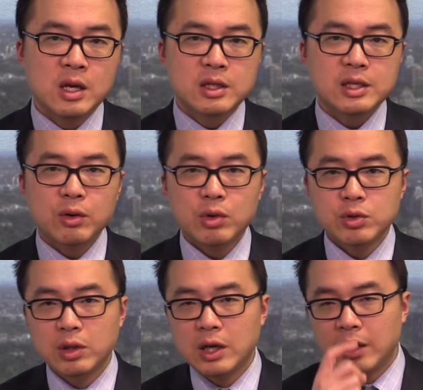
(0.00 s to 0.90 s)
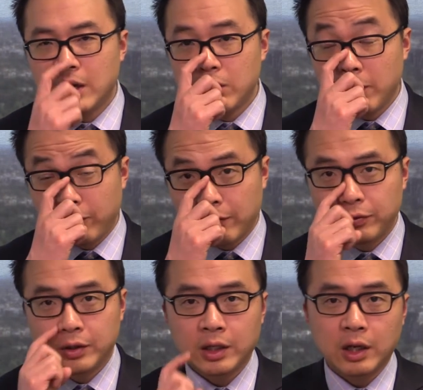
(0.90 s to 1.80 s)
在过去的两年，我们反
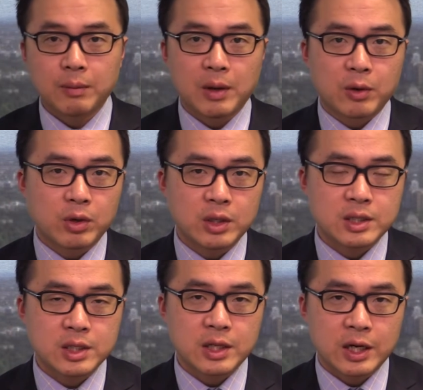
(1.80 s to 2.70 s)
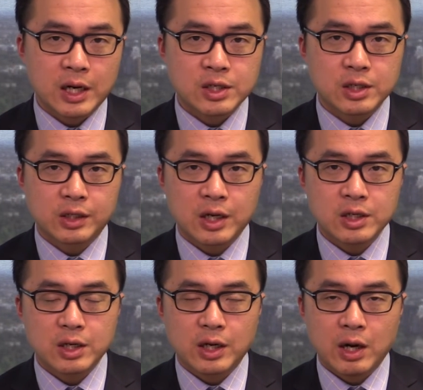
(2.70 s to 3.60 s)
复提到呢，美国一四年开始停
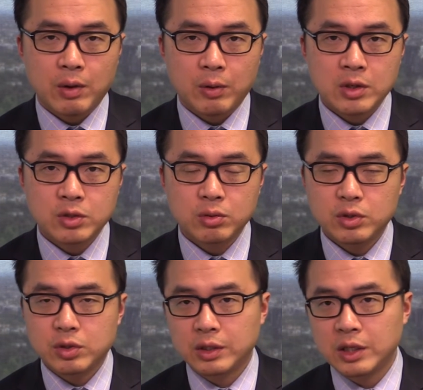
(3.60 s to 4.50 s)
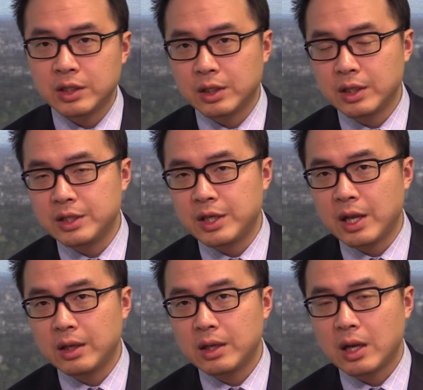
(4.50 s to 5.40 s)
止了量化宽松，就是停止了印
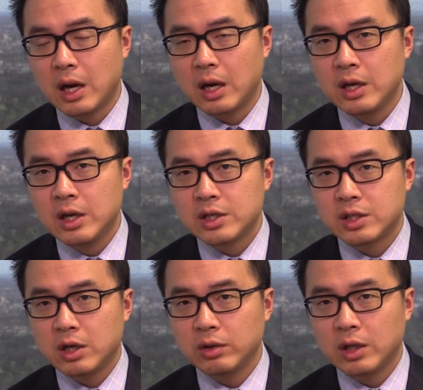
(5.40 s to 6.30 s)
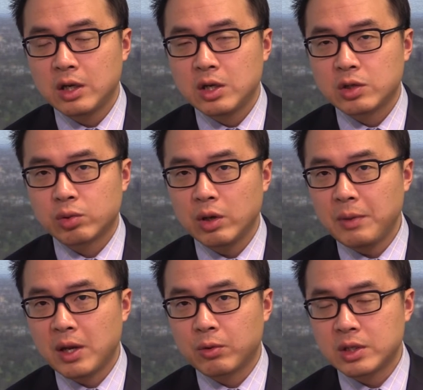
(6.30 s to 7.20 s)
钱啊。之后呢，除了
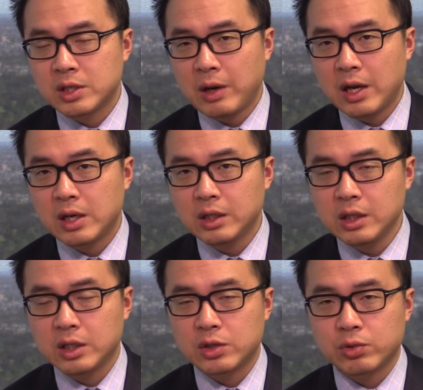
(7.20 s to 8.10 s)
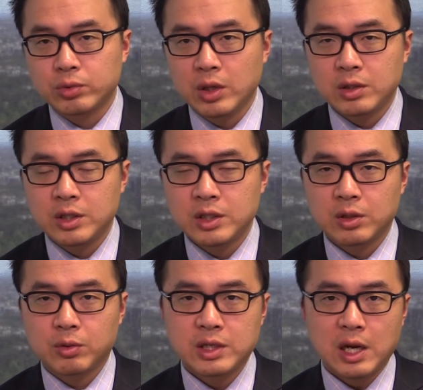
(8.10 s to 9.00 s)
美国之外，各个主要经济
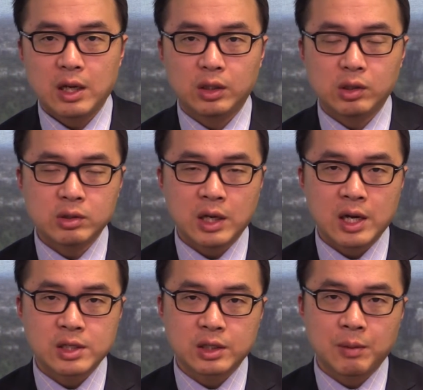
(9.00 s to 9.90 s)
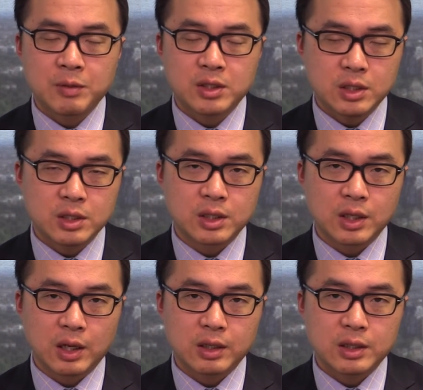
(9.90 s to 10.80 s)
国家都开始他们自己
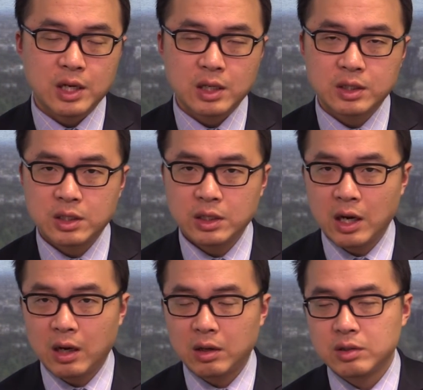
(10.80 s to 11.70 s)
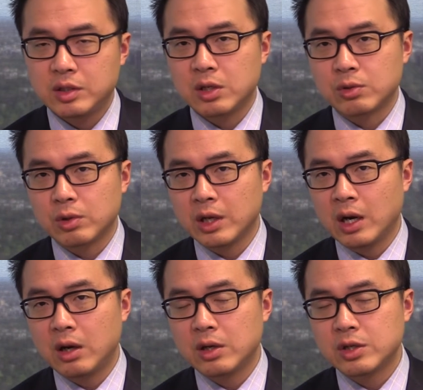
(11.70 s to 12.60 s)
的降息也好，降准也
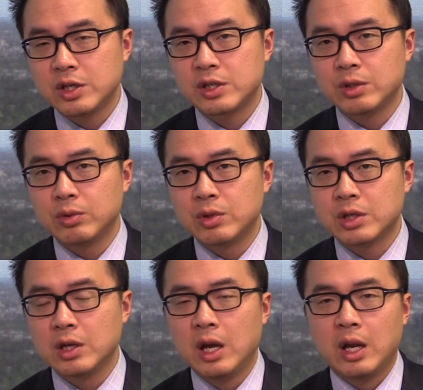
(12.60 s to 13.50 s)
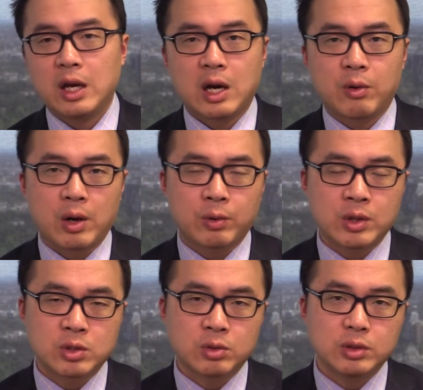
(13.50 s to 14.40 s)
好，甚至于是量化
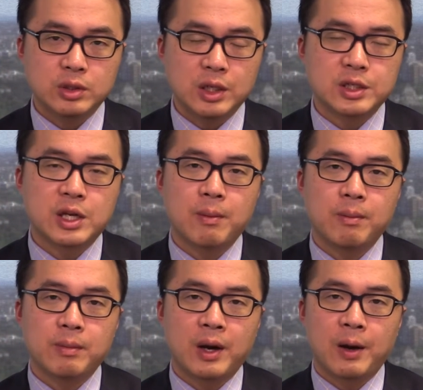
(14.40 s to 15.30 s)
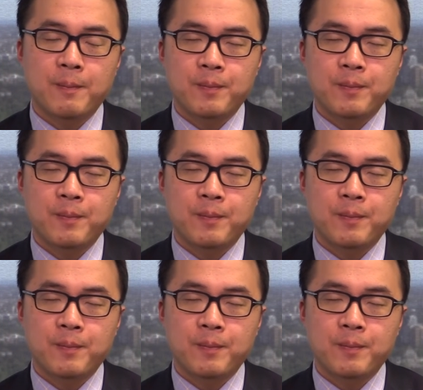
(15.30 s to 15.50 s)
宽松印钱啊。